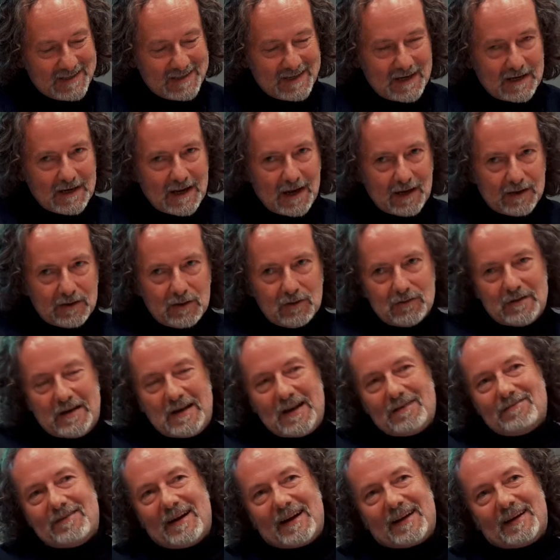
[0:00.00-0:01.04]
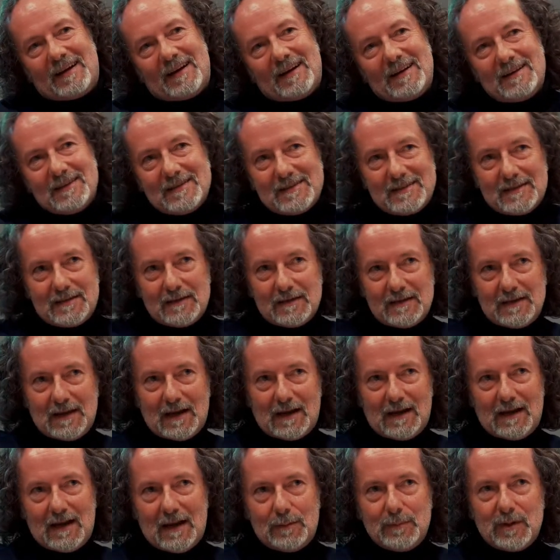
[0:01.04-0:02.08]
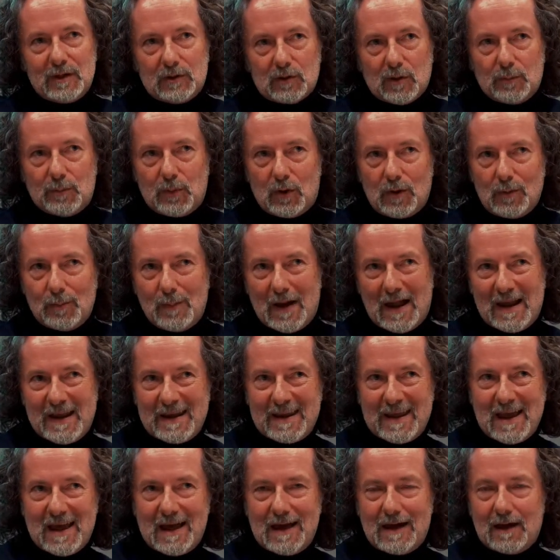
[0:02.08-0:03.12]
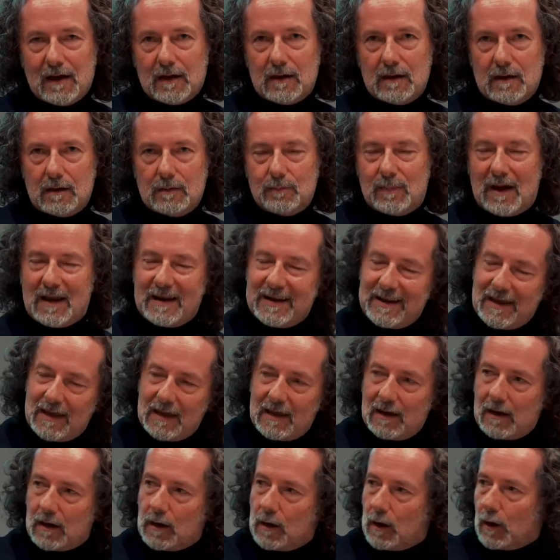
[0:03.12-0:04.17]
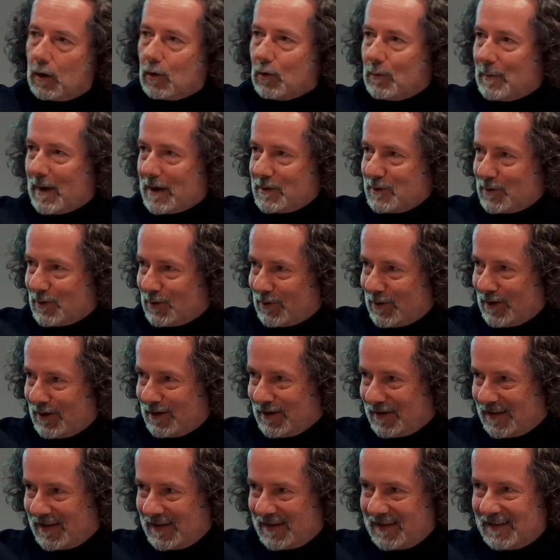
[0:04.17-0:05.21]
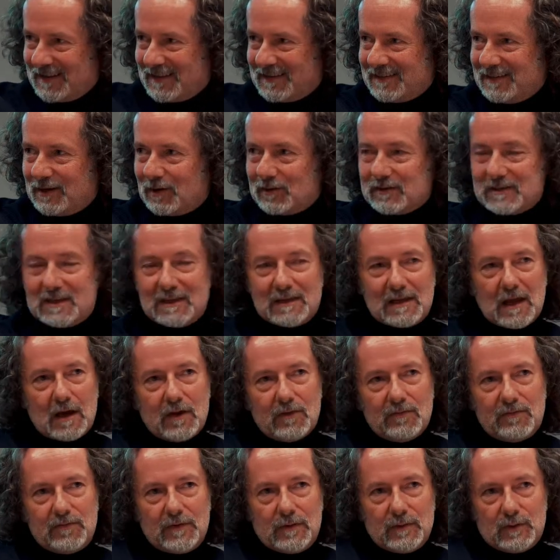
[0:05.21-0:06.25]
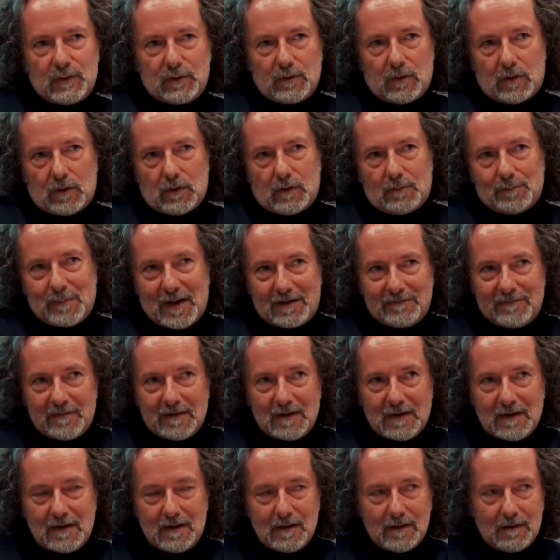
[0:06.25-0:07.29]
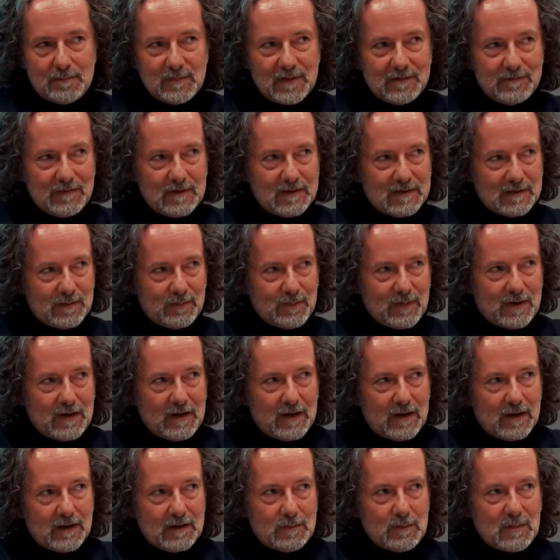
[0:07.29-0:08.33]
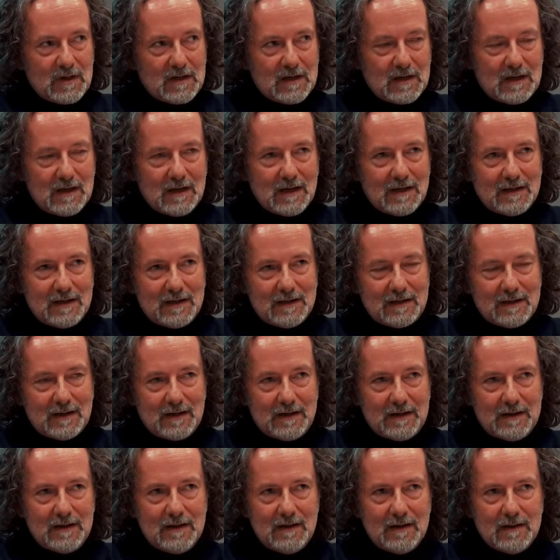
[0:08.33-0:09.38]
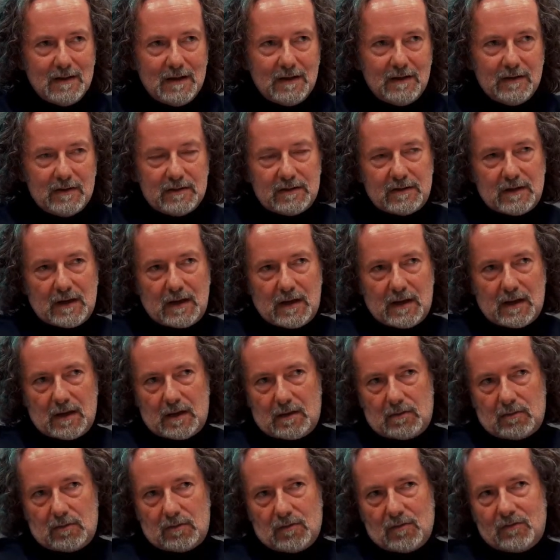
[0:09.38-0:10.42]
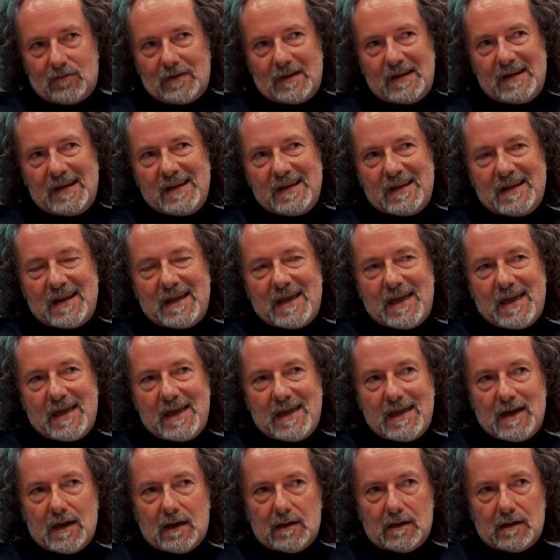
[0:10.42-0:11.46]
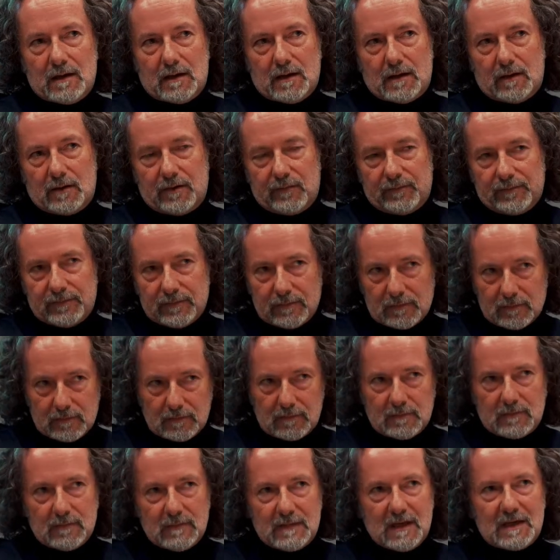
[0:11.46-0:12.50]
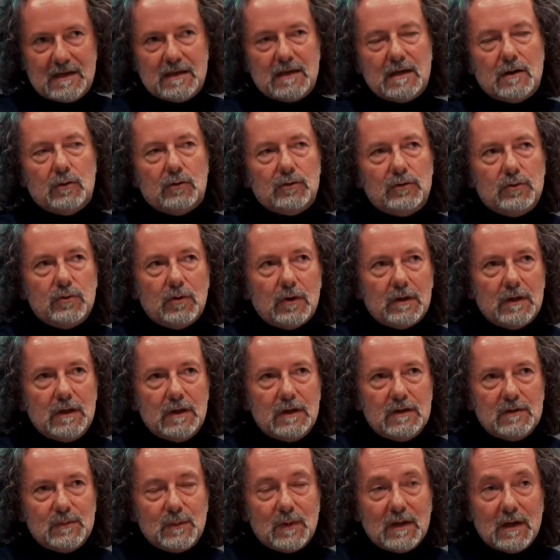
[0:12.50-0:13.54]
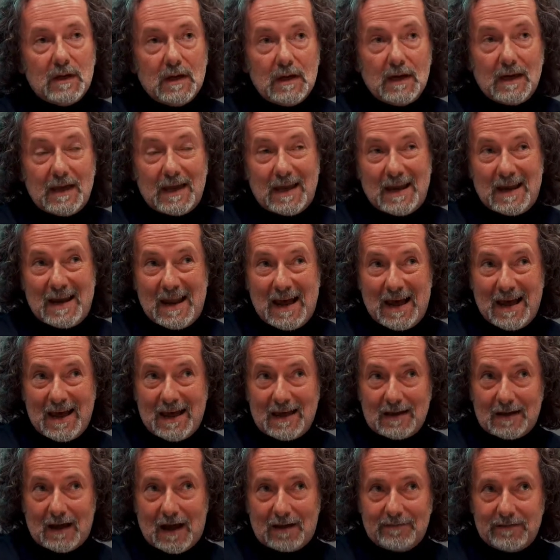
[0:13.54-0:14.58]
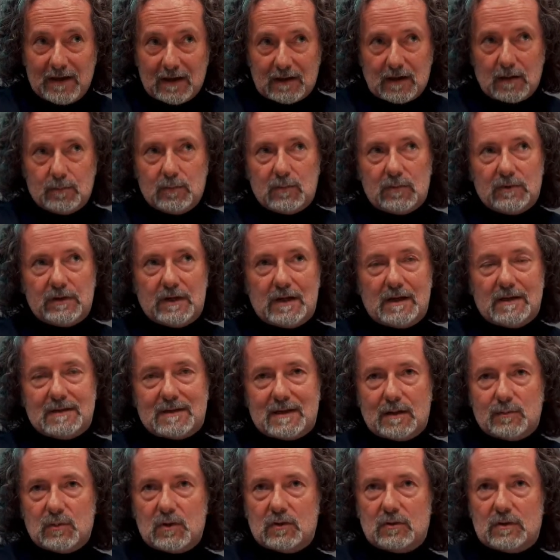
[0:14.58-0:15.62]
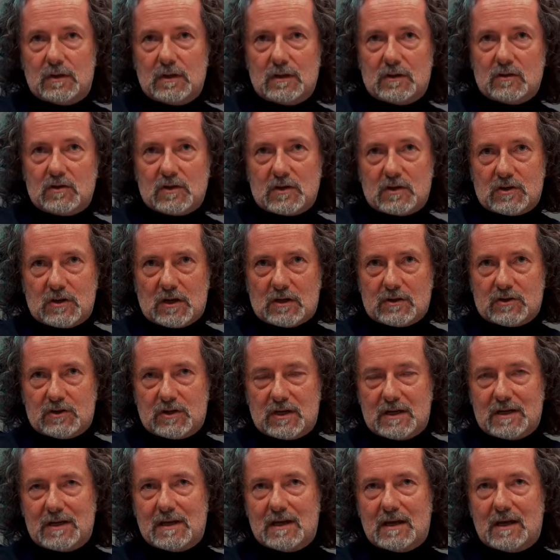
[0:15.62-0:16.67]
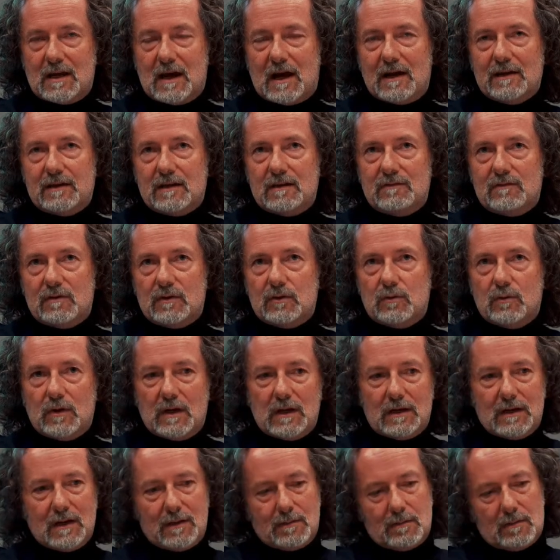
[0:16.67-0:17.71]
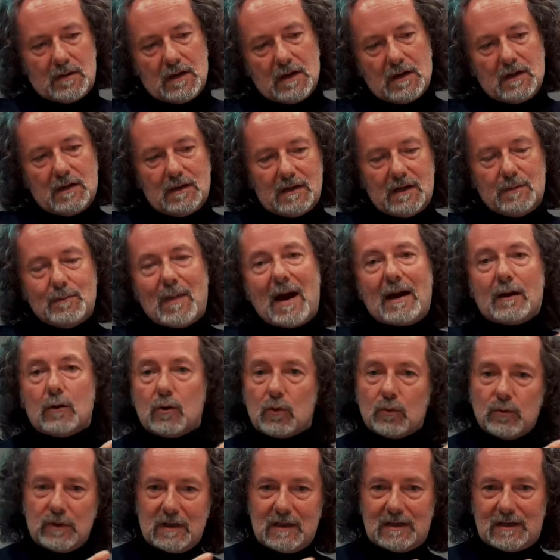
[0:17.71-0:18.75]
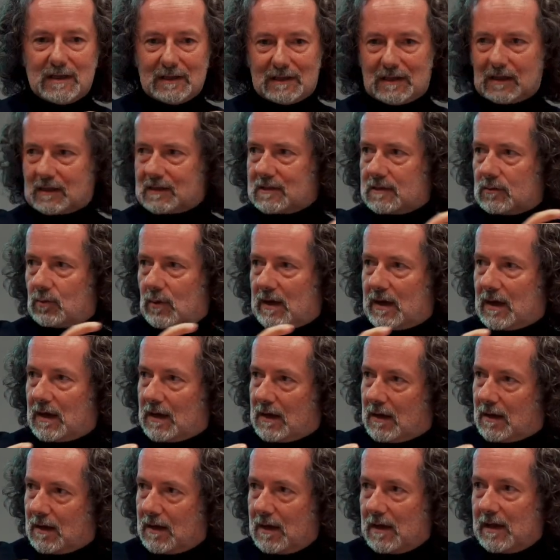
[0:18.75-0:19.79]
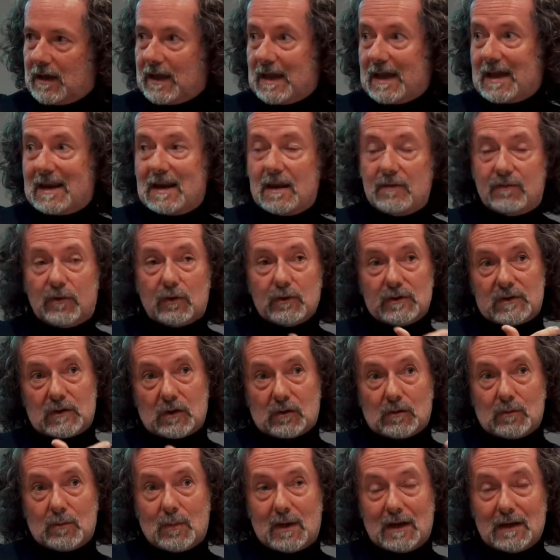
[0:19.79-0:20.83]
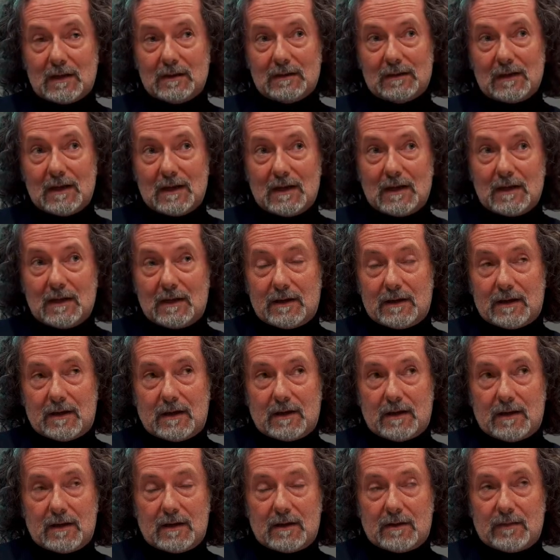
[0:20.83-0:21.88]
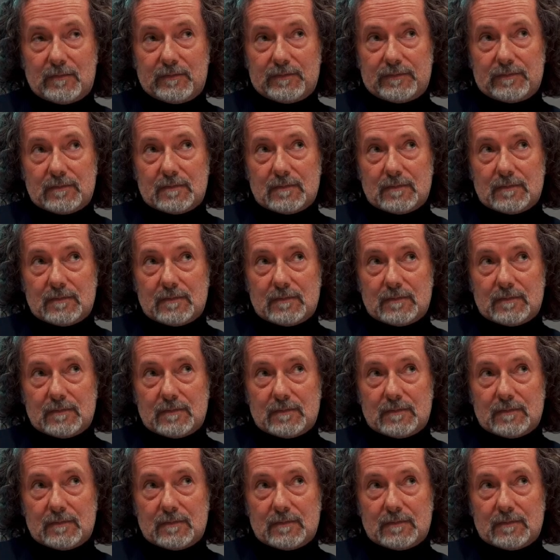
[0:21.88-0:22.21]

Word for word: scénarios de la vacance dans la métropole balnéaire, balnéaire romagnole. Mm. Donc, c'était un film sur ma ville. Ma ville s'appelle Rimini, en Italie. C'est une ville linéaire euh, dédiée au tourisme. Et là, avec un modèle sémiotique, j'ai cherché d'individuer des, des macro-unités textuelles et les fonctionnements euh,